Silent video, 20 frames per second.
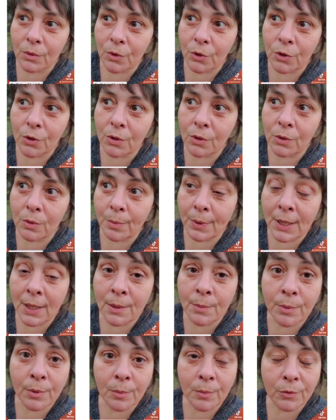je suis pas
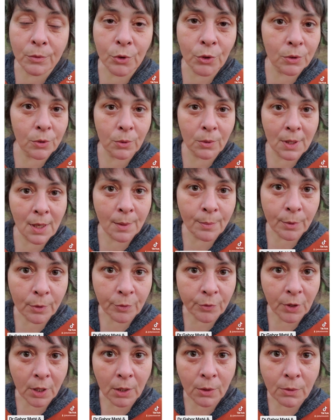là pour me... je suis là pour
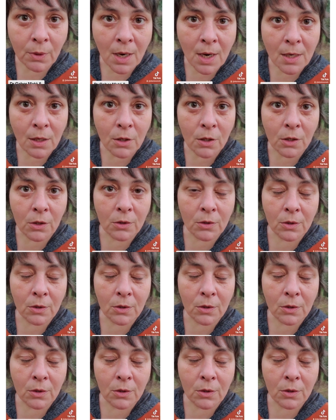faire quoi alors